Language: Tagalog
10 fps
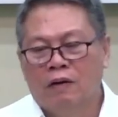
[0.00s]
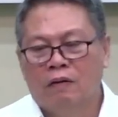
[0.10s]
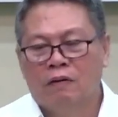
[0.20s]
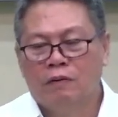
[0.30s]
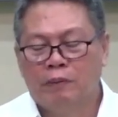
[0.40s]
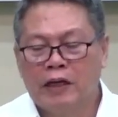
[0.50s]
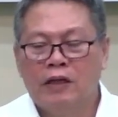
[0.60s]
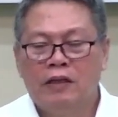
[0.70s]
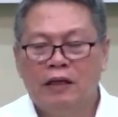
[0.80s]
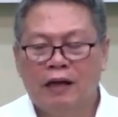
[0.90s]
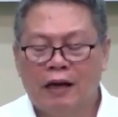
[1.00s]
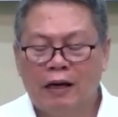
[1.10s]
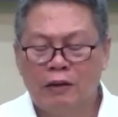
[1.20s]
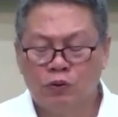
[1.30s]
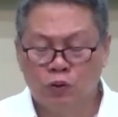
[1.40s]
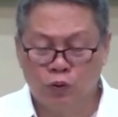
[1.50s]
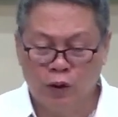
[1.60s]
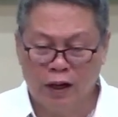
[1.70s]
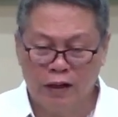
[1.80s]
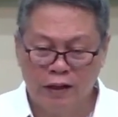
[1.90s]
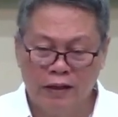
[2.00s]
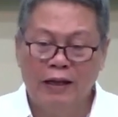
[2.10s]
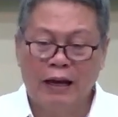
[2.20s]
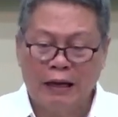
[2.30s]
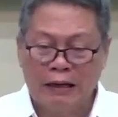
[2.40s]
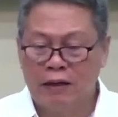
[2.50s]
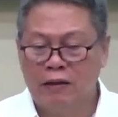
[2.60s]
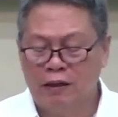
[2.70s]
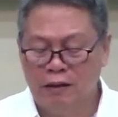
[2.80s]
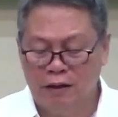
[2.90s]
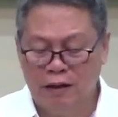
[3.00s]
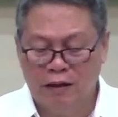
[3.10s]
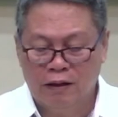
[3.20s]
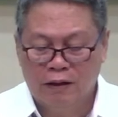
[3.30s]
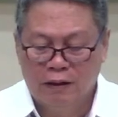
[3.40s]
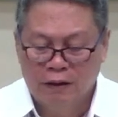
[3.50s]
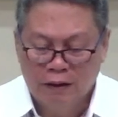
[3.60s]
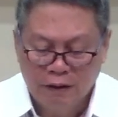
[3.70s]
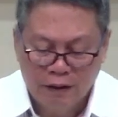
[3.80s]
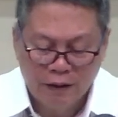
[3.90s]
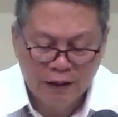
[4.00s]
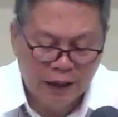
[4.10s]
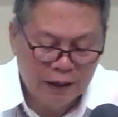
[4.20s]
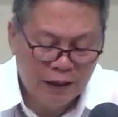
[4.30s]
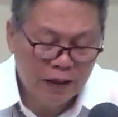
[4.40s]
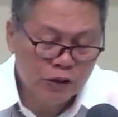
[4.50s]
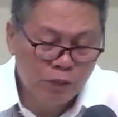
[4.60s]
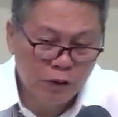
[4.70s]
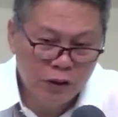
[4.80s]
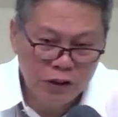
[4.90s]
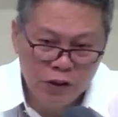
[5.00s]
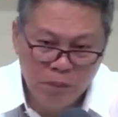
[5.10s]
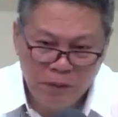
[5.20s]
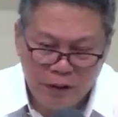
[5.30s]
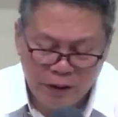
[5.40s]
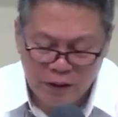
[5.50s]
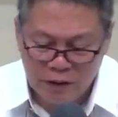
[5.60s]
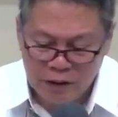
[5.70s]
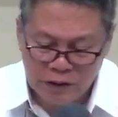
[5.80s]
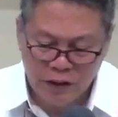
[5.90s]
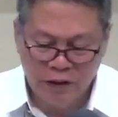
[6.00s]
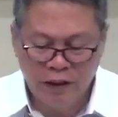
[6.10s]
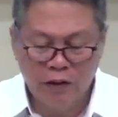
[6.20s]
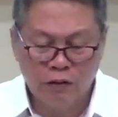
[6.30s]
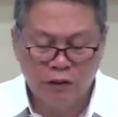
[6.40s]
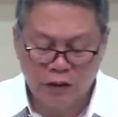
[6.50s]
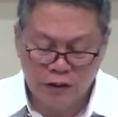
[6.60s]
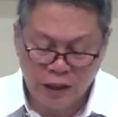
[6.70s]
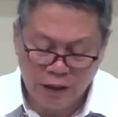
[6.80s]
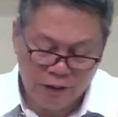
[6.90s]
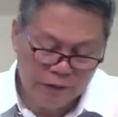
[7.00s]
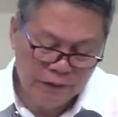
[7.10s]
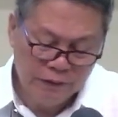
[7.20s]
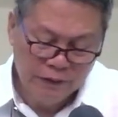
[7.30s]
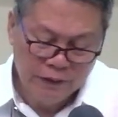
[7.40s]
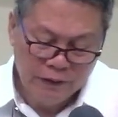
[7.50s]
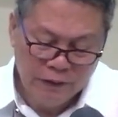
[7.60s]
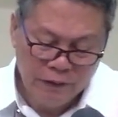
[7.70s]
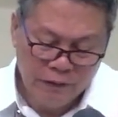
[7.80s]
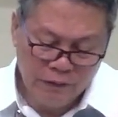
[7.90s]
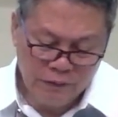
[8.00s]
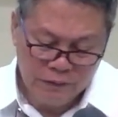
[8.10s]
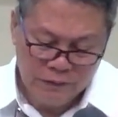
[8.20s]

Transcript: O, oh, eh, parang hindi nakaturuan, hindi nakakaintindi ng guidelines for disciplining their children or their child. No?